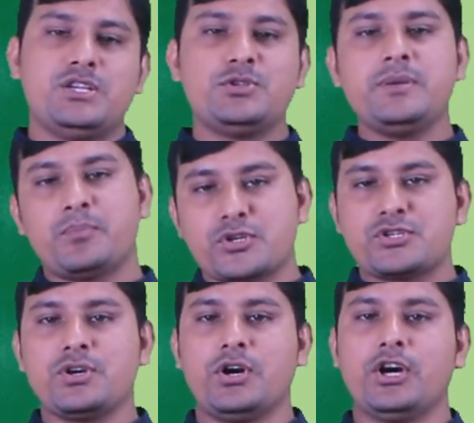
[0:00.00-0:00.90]
যদি
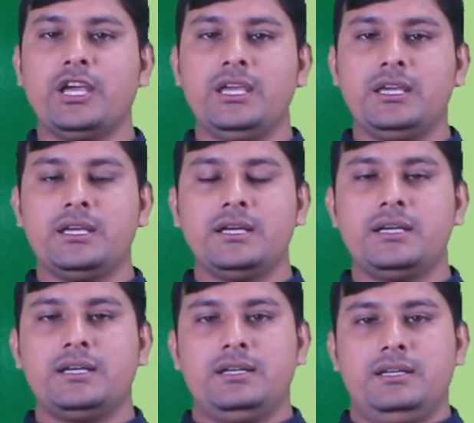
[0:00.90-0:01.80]
প্রশ্ন হয়
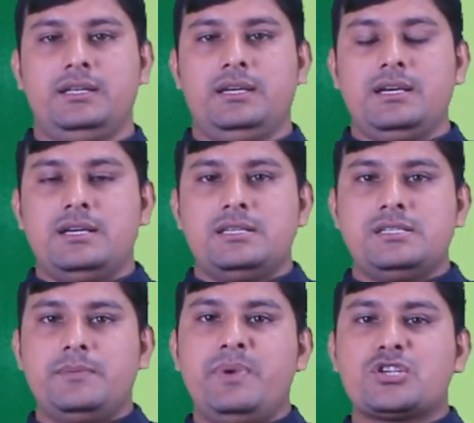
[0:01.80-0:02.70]

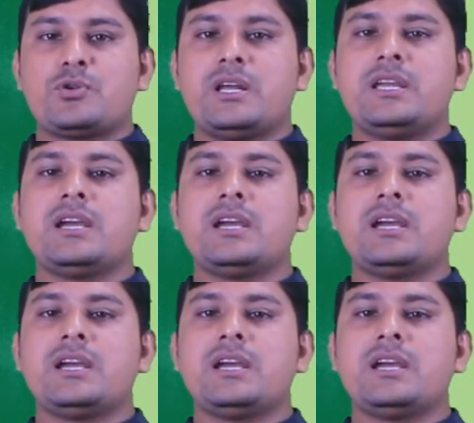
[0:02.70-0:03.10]
যে বেসরকারি